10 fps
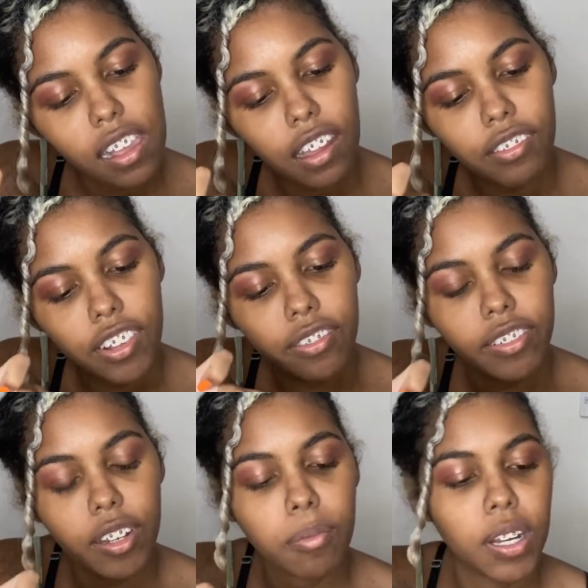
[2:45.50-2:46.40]
A
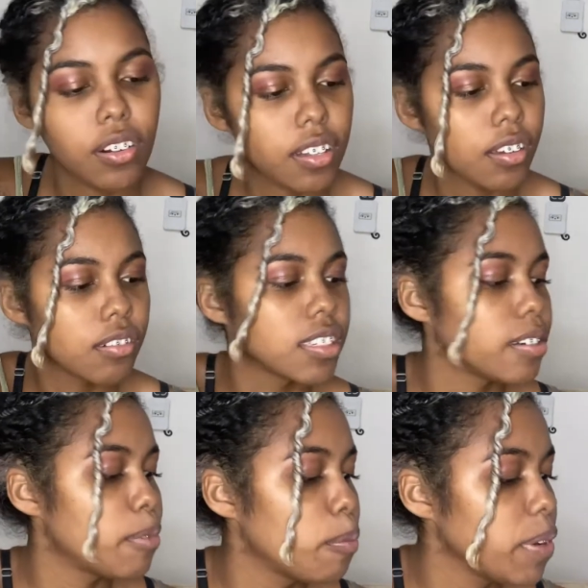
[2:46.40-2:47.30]
bebê, o maior tem coisa
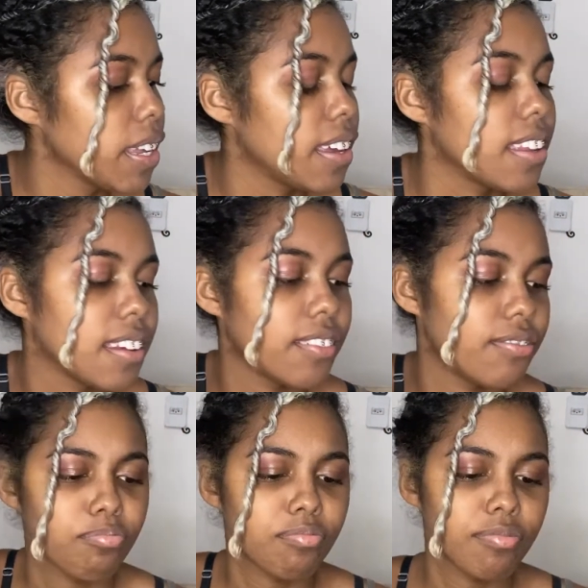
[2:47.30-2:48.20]
mal pequena.
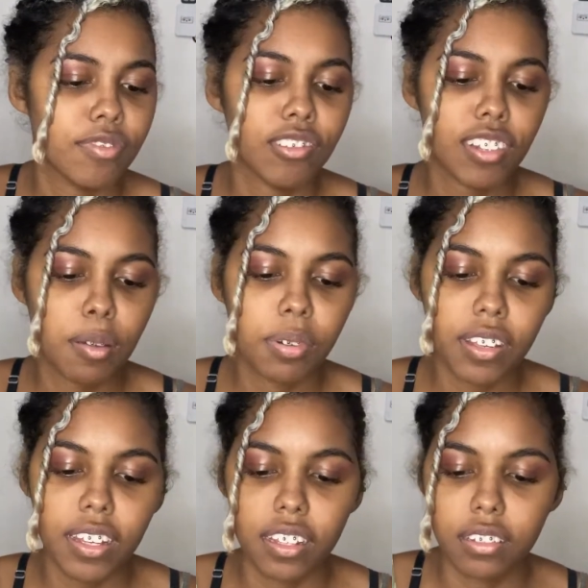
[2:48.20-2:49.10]
Não lembro o que
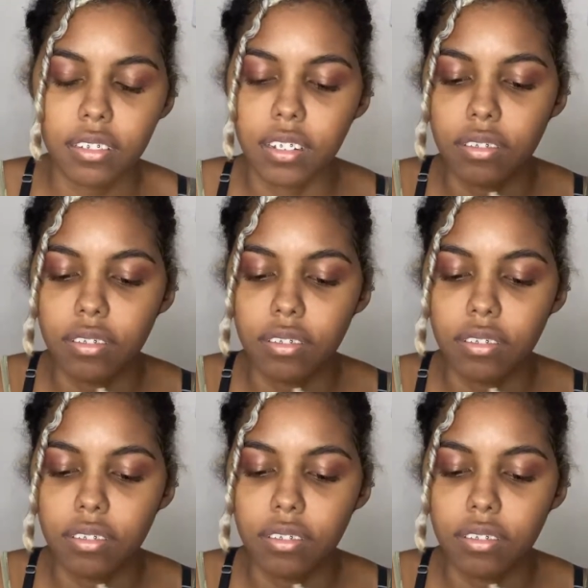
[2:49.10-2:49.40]
é isso, não.